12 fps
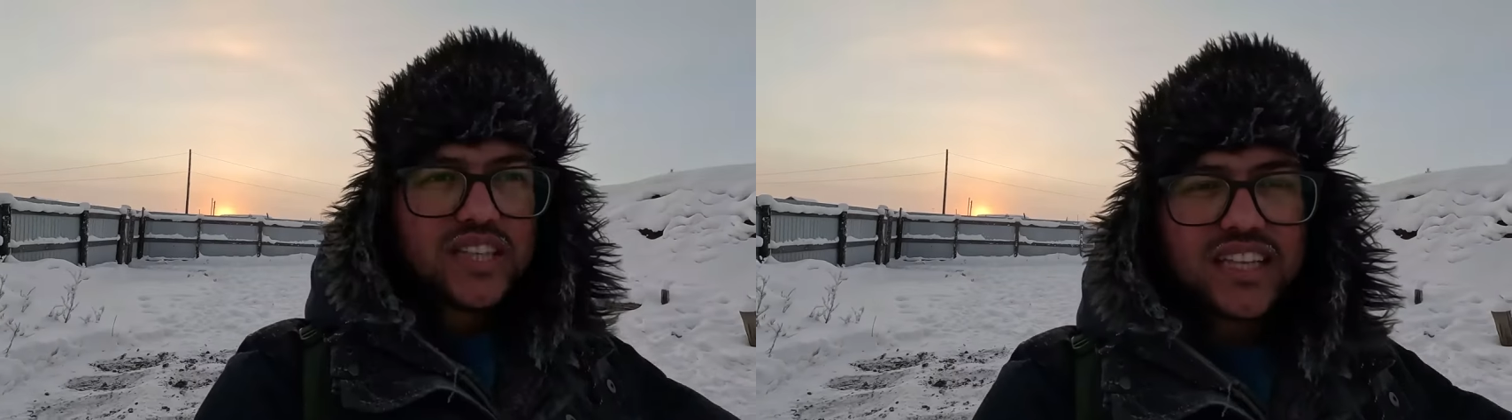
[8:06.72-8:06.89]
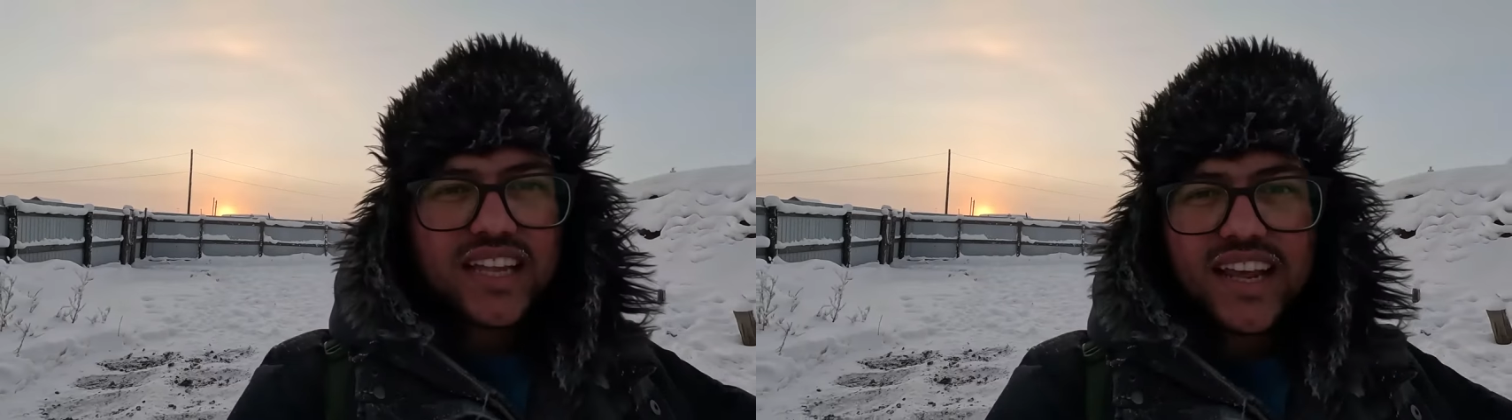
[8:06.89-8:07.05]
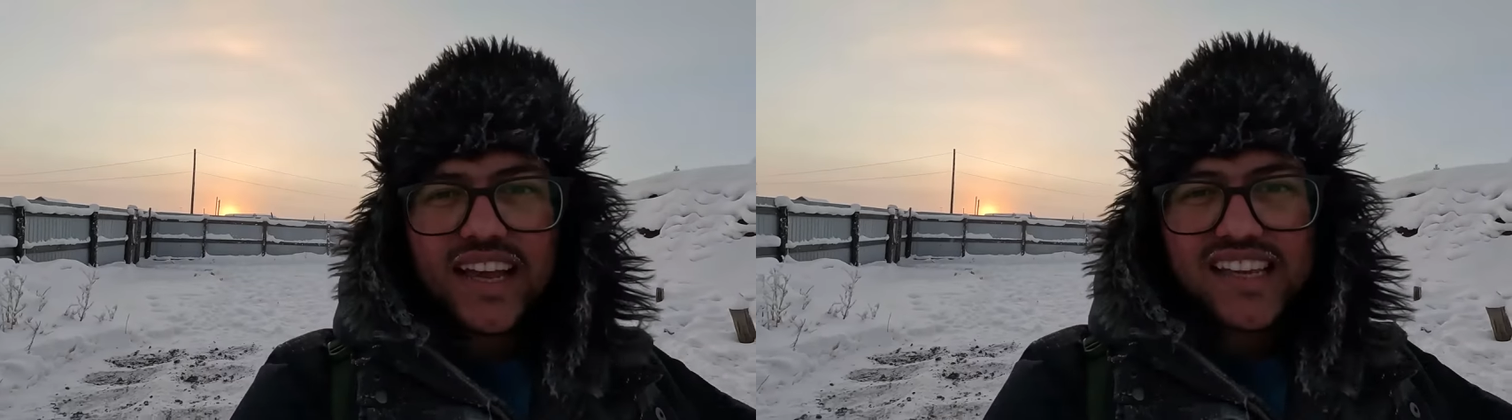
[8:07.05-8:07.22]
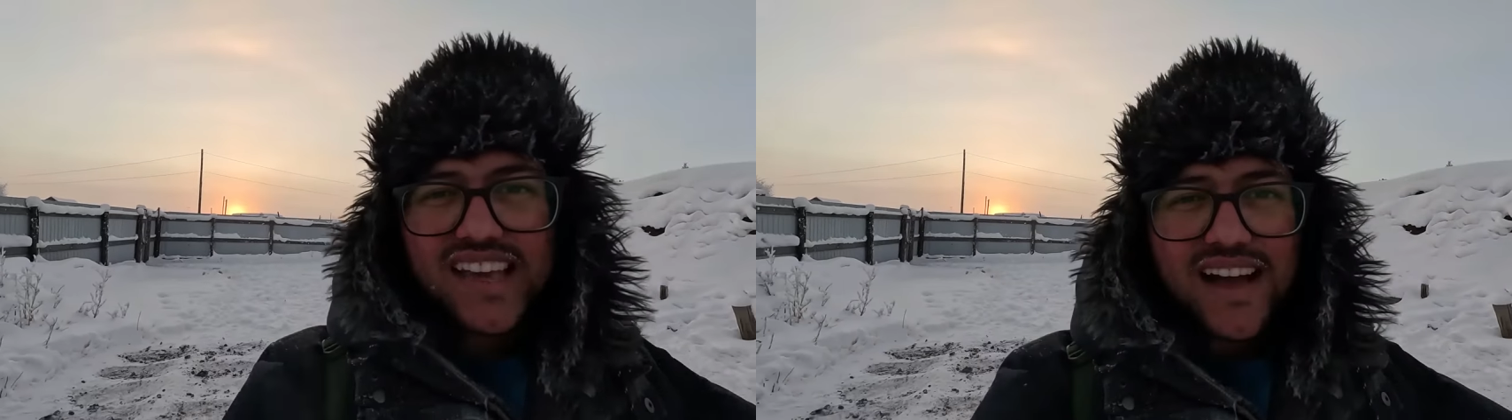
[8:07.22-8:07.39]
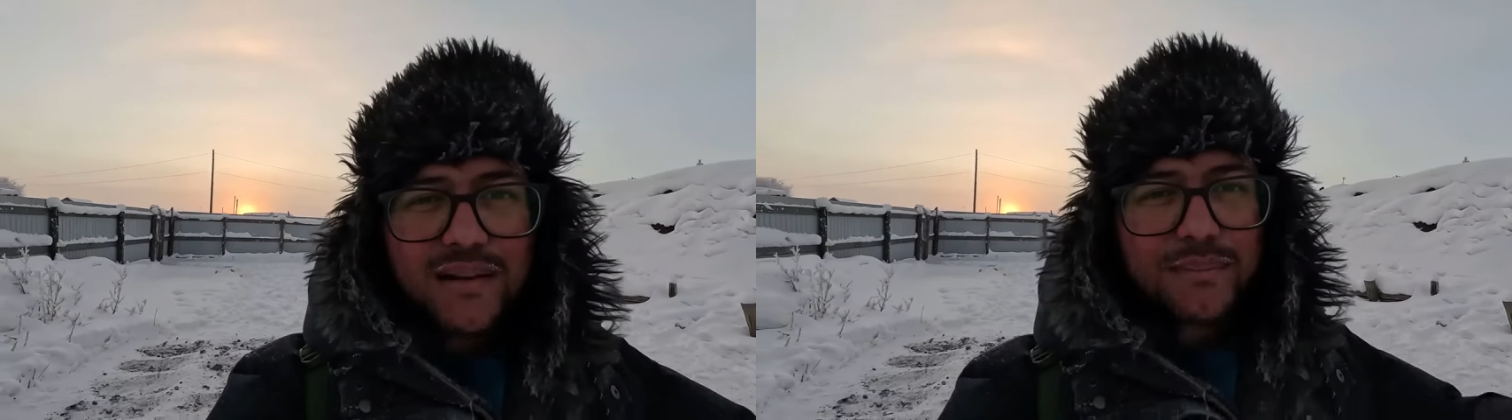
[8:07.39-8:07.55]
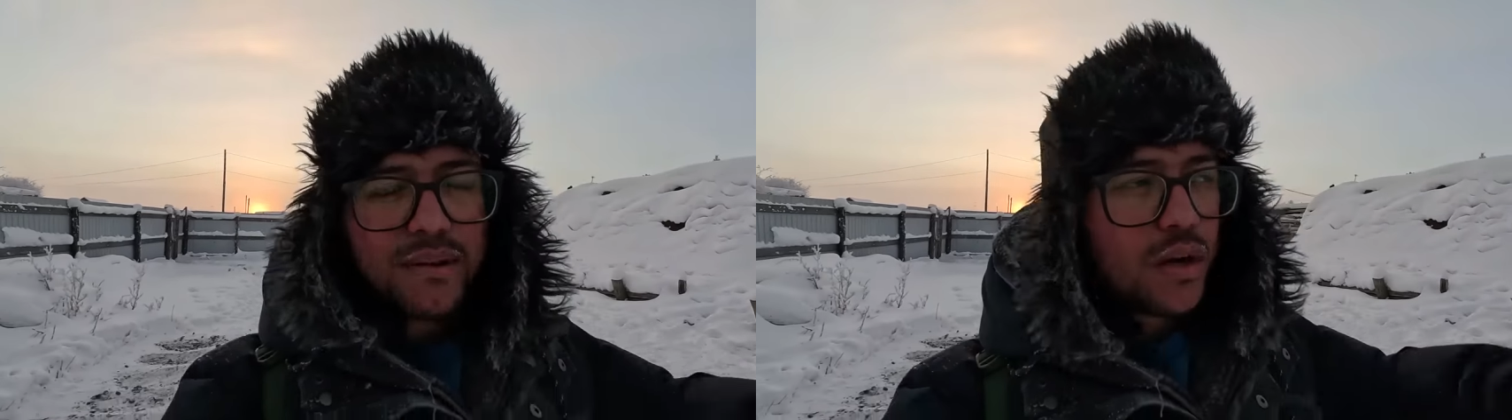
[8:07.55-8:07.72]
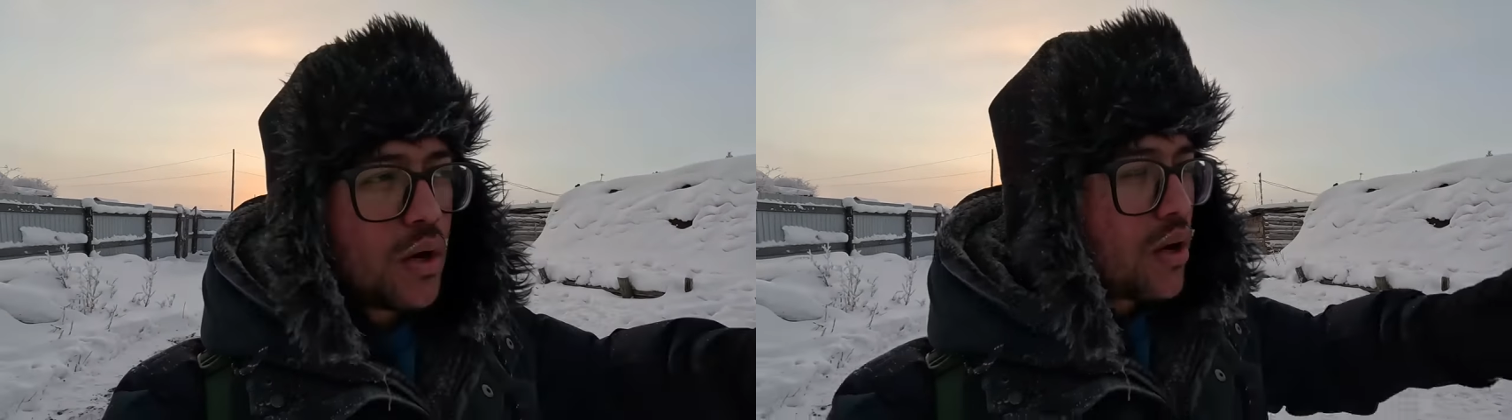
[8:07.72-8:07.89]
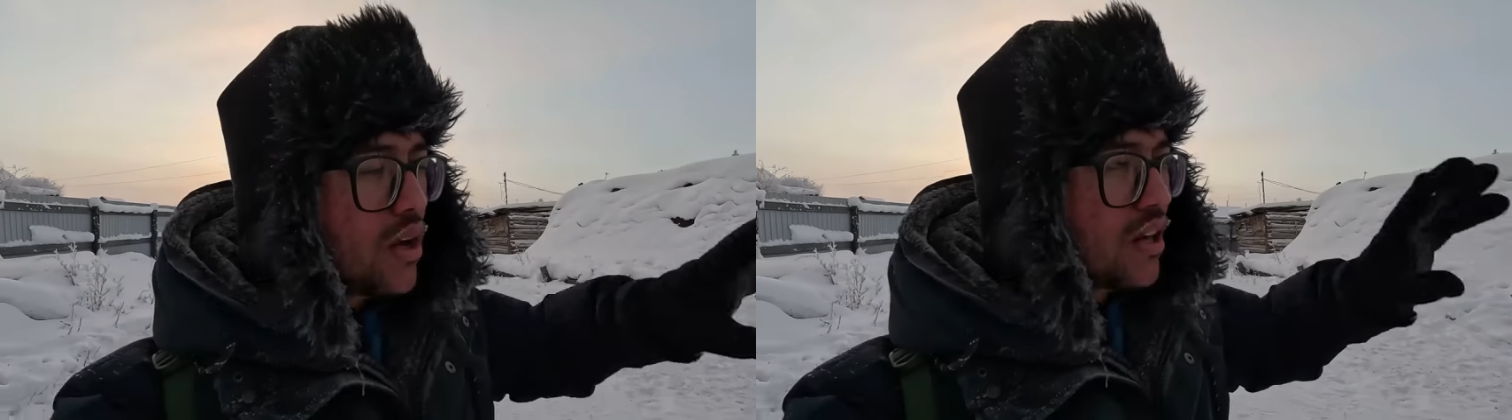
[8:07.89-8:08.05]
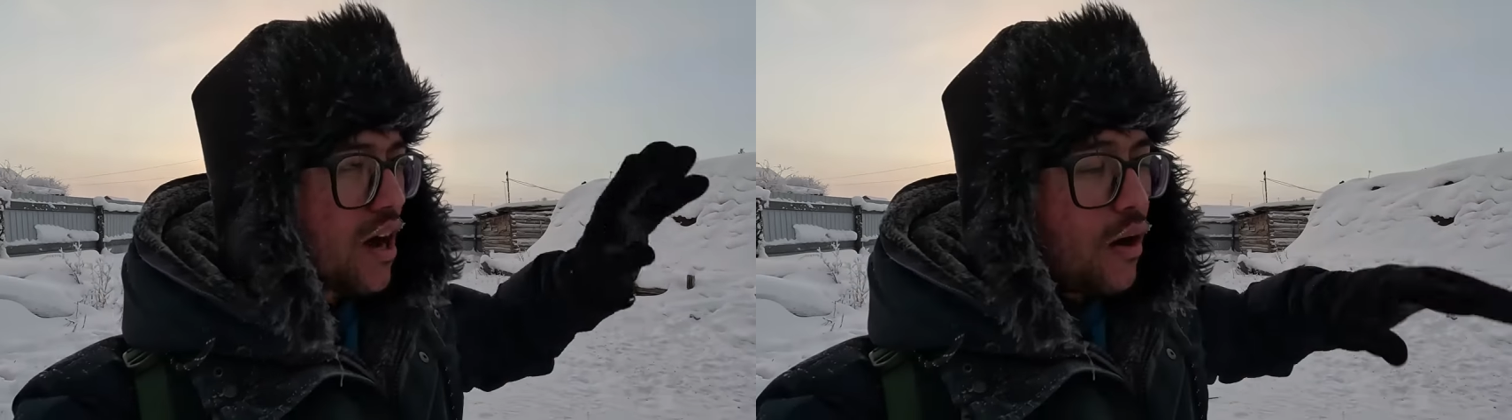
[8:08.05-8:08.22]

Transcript: इसी तरीके से यहाँ पे लोग